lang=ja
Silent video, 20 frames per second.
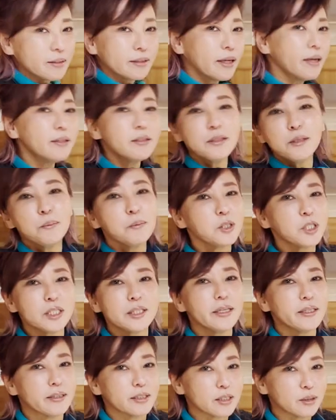何にもし
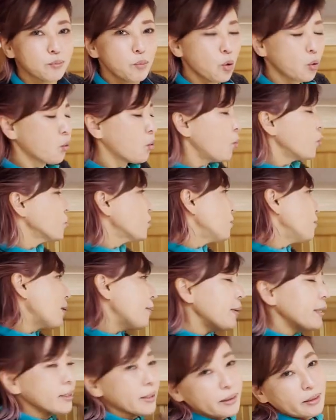ないです。もうこのま
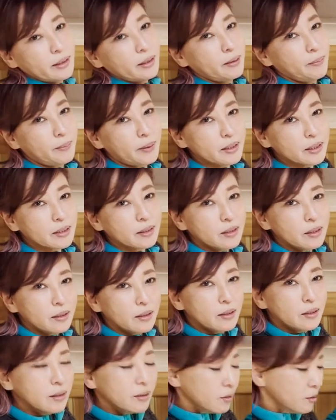まで寝れます。
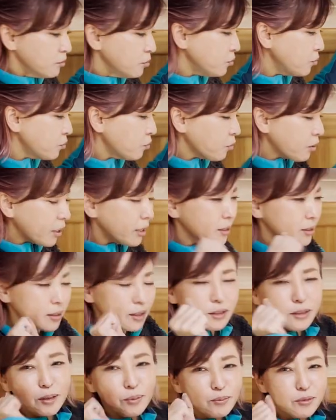お母
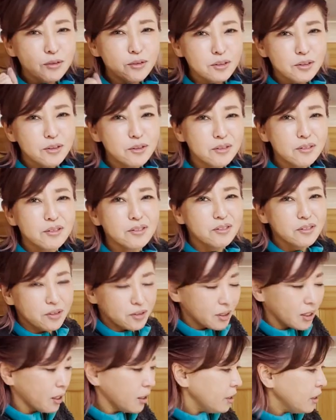さん眠いよ。
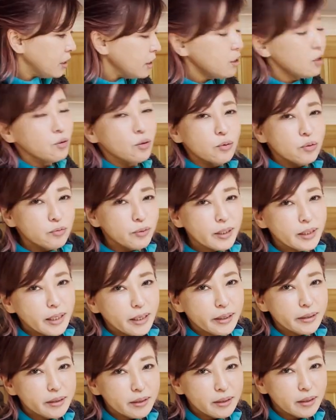いいよ、上に
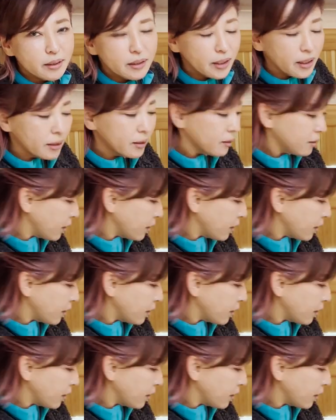上がって寝てって言っ